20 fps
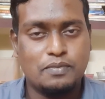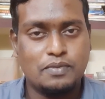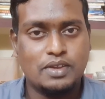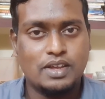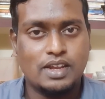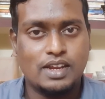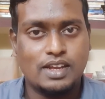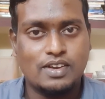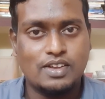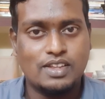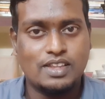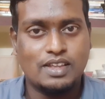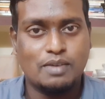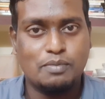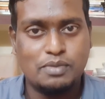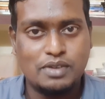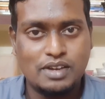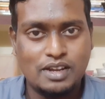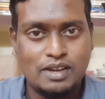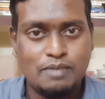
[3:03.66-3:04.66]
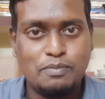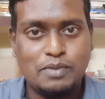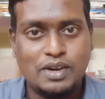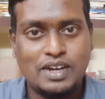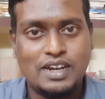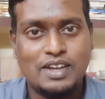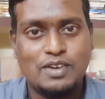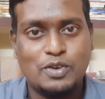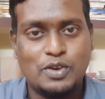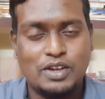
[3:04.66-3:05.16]
எனக்கு சப்ஸ்கிரைப் பண்ண
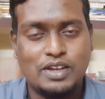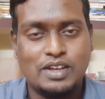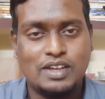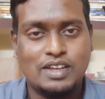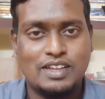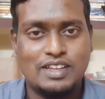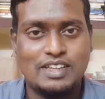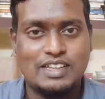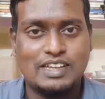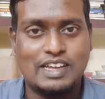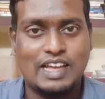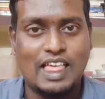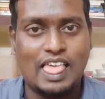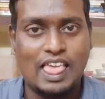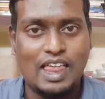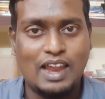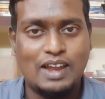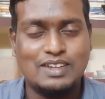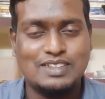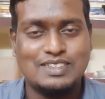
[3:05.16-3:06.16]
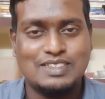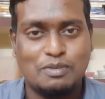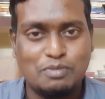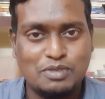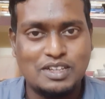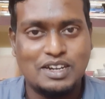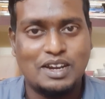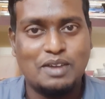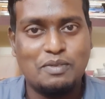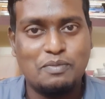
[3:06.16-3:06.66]
ஒரு
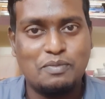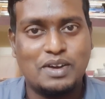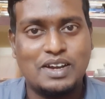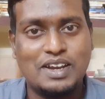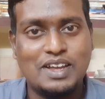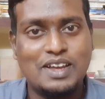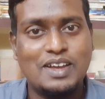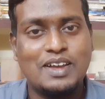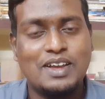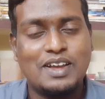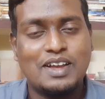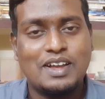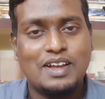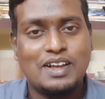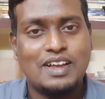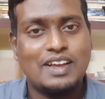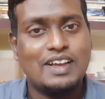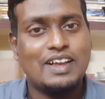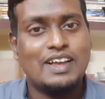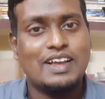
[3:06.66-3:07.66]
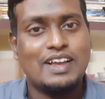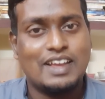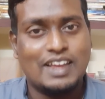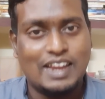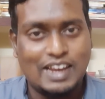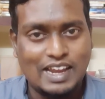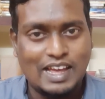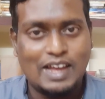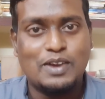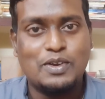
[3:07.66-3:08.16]
சப்ஸ்கிரைப் பண்ண
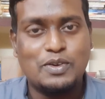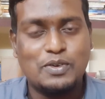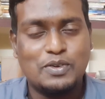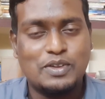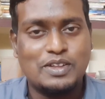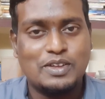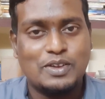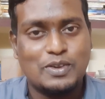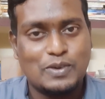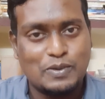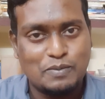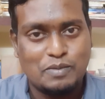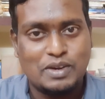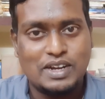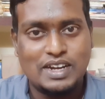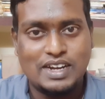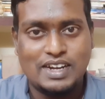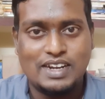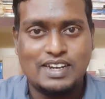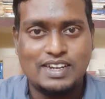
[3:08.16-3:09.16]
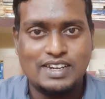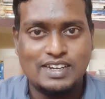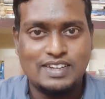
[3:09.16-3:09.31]
எல்லாருக்கும் வந்து ரொம்ப நன்றி